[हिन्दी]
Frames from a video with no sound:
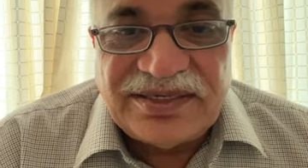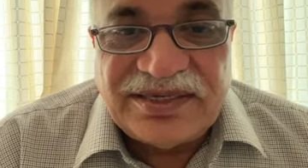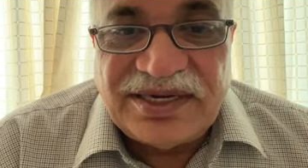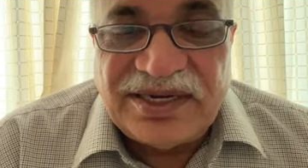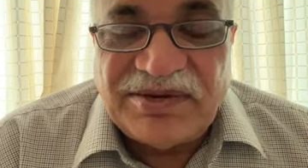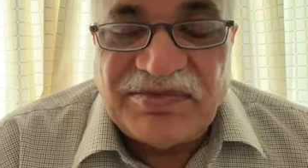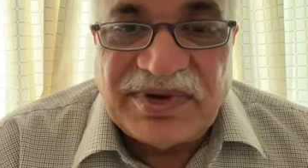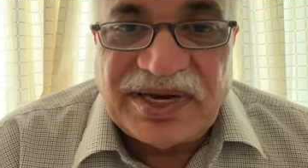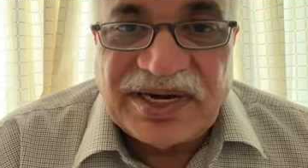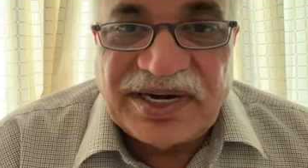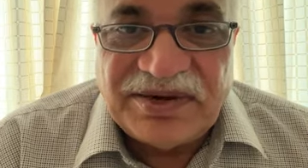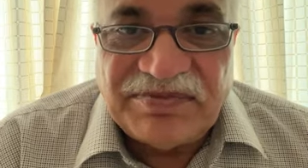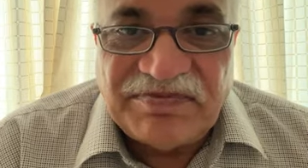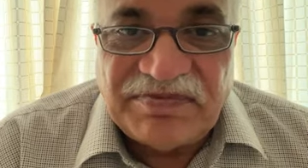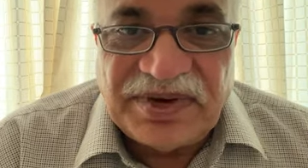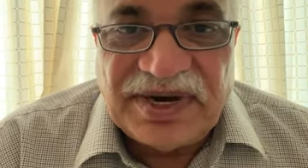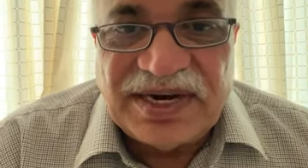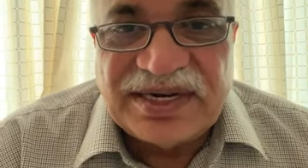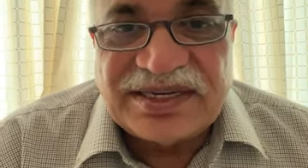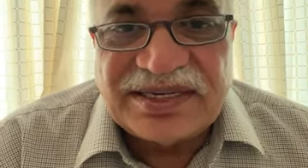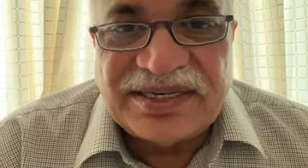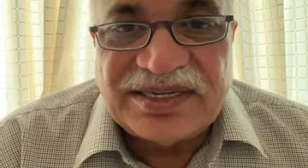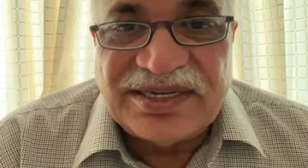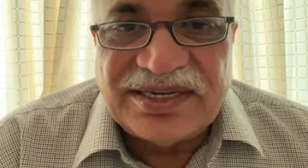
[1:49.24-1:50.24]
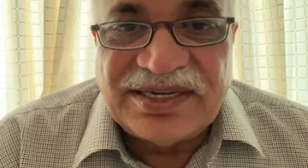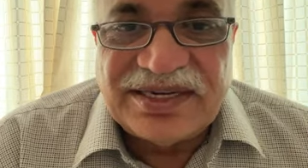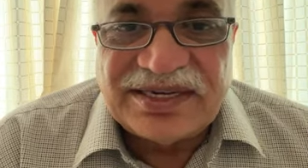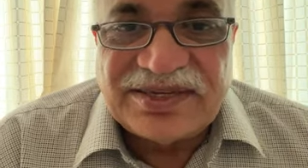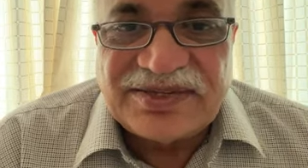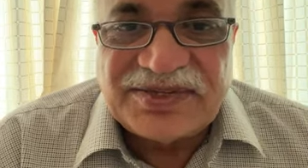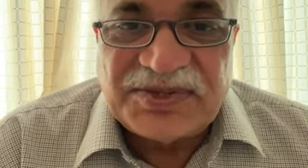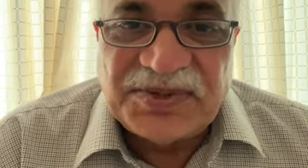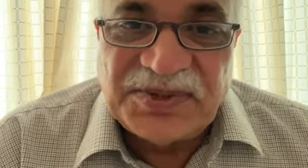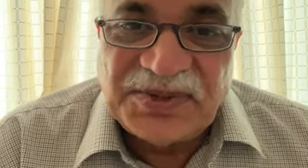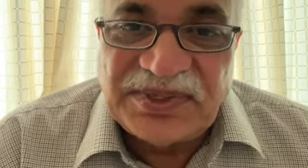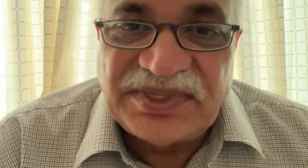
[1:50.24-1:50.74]
हमारे भक्त
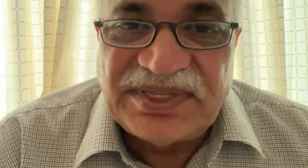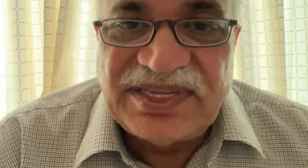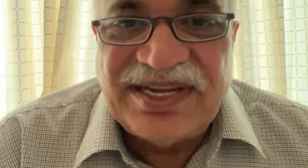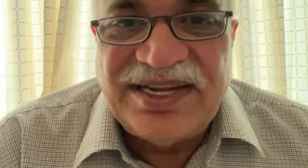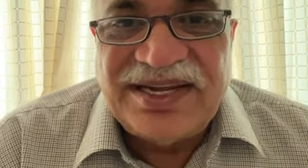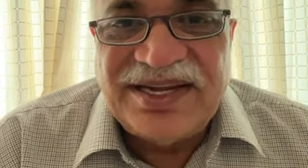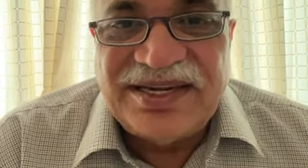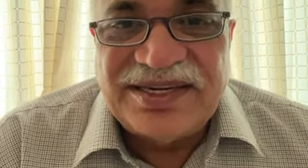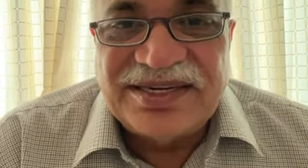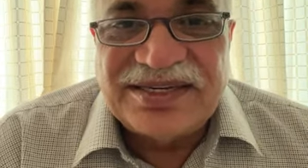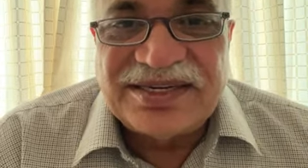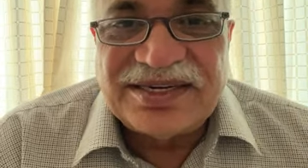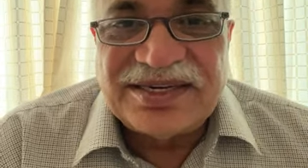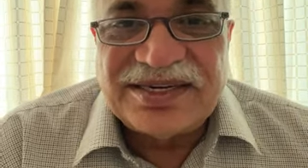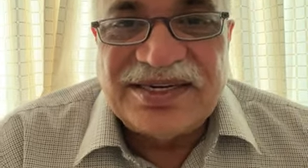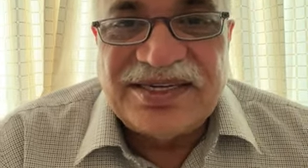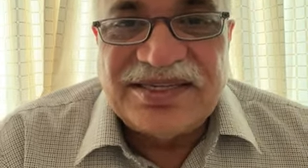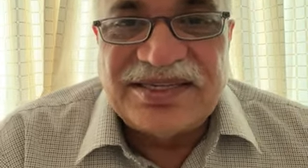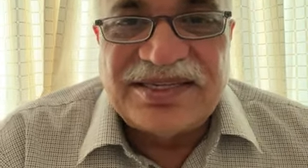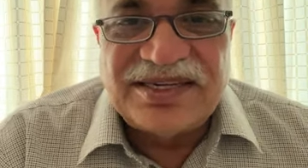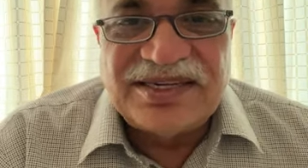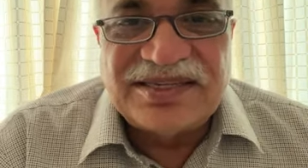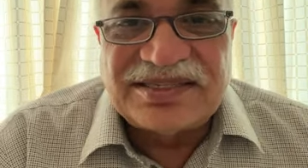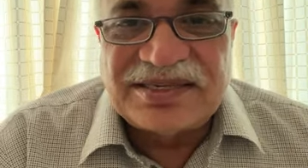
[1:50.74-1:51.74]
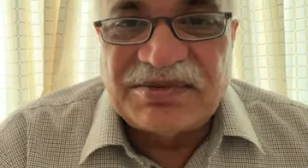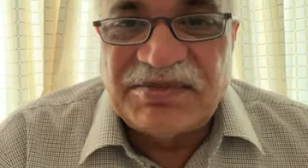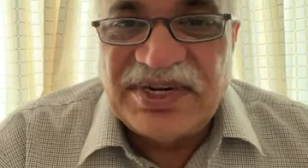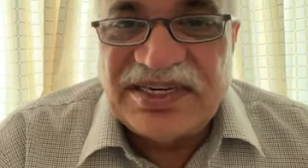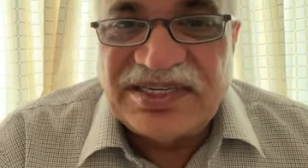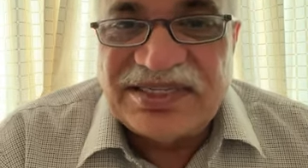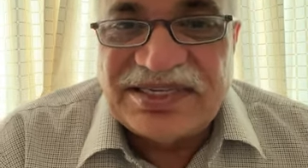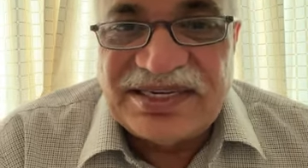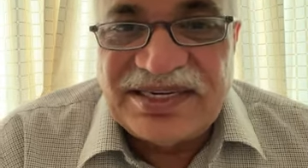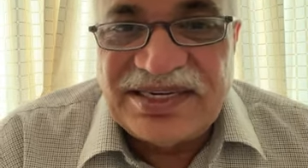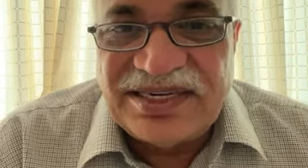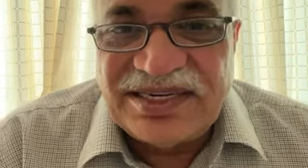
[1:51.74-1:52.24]
सुनते हैं इतने समय
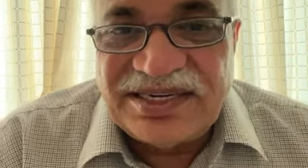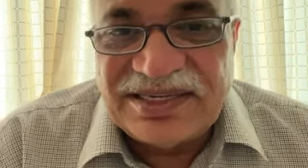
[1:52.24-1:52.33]
से